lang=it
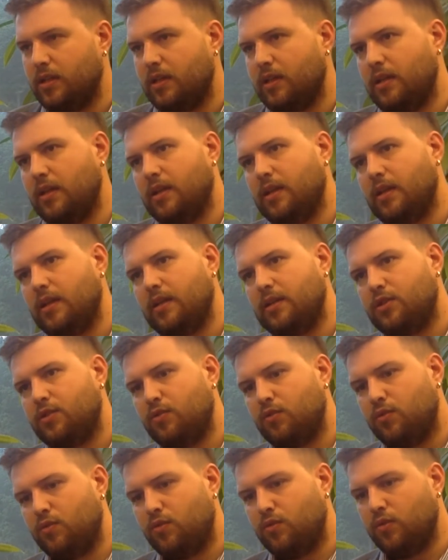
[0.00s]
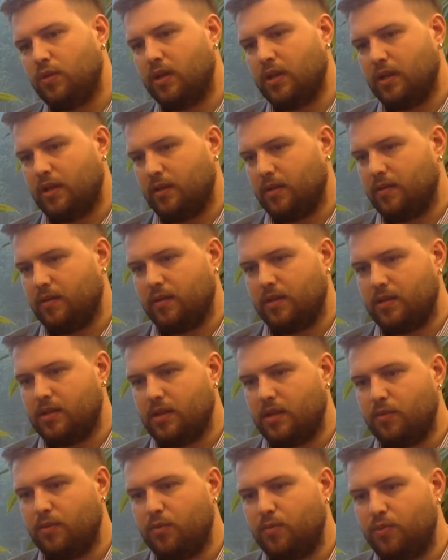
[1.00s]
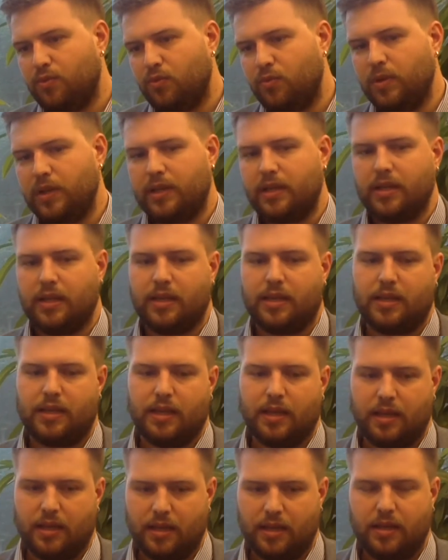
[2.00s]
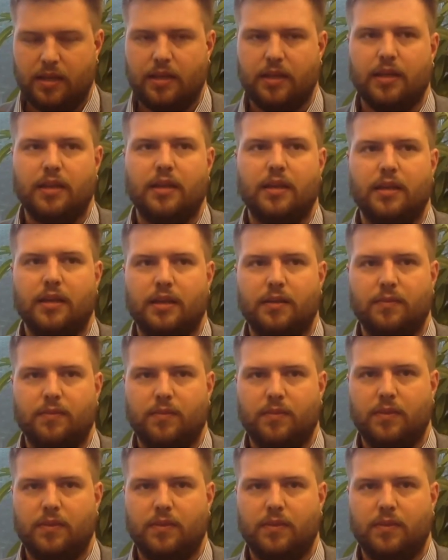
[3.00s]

nelle strutture diciamo, pubbliche che eh,